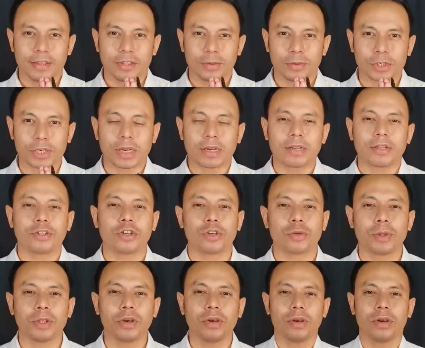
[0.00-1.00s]
নমস্কার
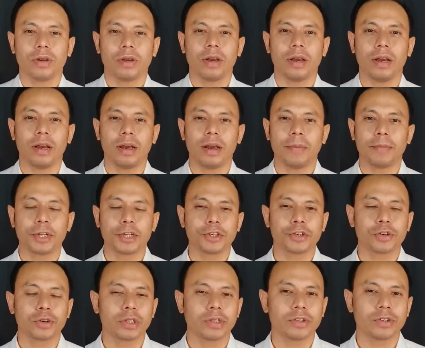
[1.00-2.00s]
দর্শকবৃন্দ আমি
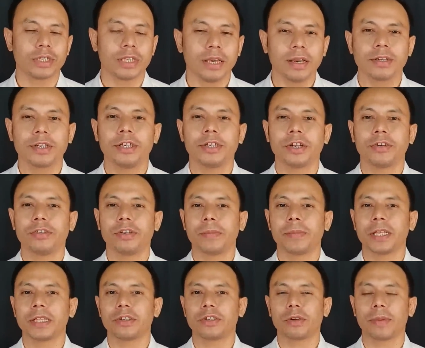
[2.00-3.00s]
কৃষ্ণকান্ত সিনহা শিলচানি যে
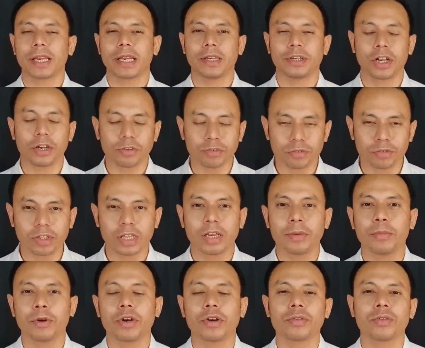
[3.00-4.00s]
আপনাদের সবাইকে স্বাগত জানাই
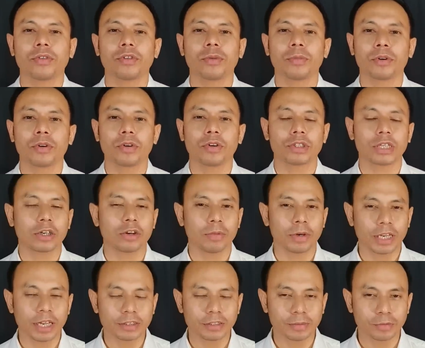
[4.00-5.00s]
ইম্পর্টেন্ট গুরুত্বপূর্ণ কয়েকটা খবর
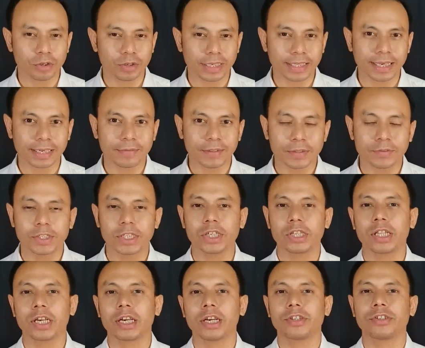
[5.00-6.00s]
নিয়ে আসলাম সঙ্গে থাকবেন ভিডিও
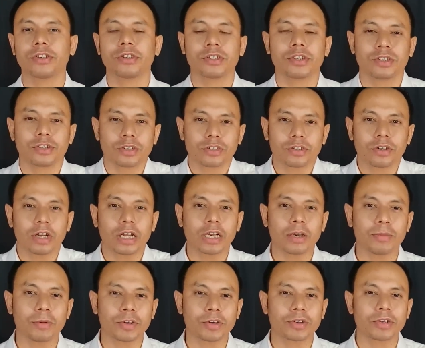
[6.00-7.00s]
দেখার সঙ্গে সঙ্গে চট করলে
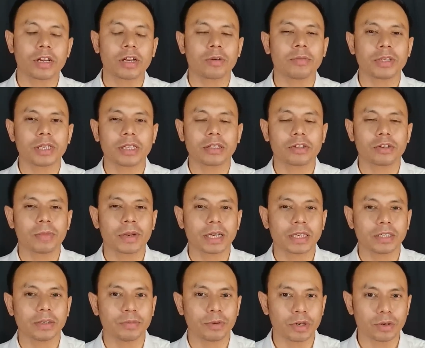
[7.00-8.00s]
কাপড় শেয়ার করবেন যাতে সবার
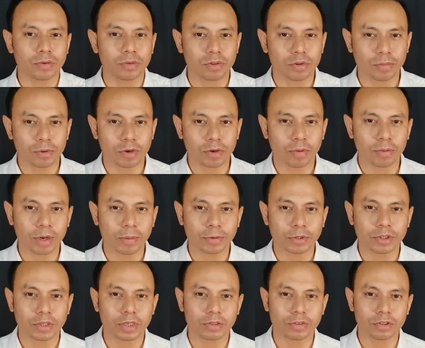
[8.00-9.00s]
কাছে ইম্পর্টেন্ট গুরুত্বপূর্ণ খবরটা
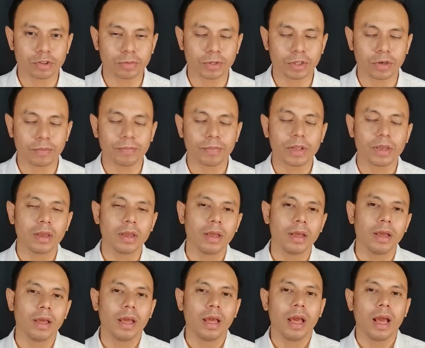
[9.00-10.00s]
পৌঁছে দেয় দর্শকবৃন্দ
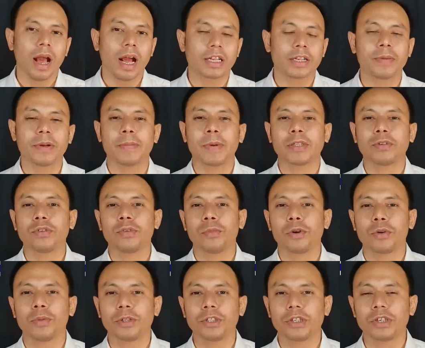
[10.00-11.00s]
আসামের মাননীয়
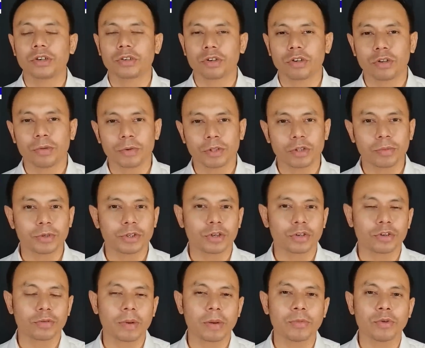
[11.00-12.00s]
মুখ্যমন্ত্রী ডক্টর হিমন্ত বিশ্ব
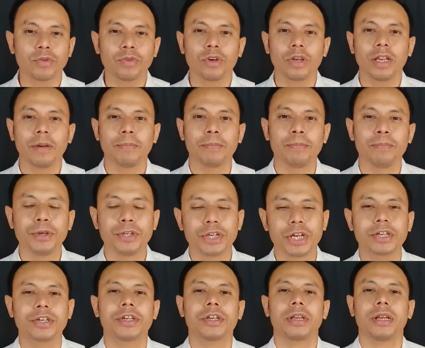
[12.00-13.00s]
শর্মা মহোদয়ের
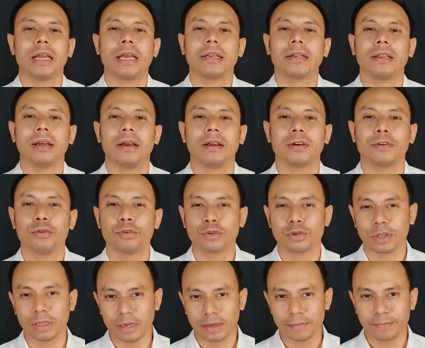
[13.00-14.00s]
বিশেষ একটা
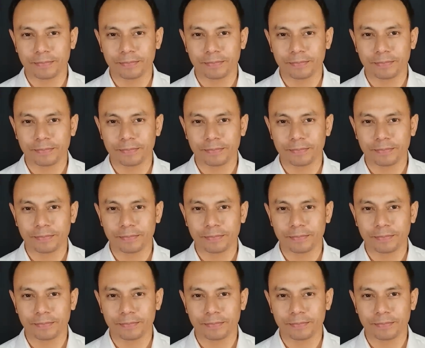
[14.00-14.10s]
ঘোষণা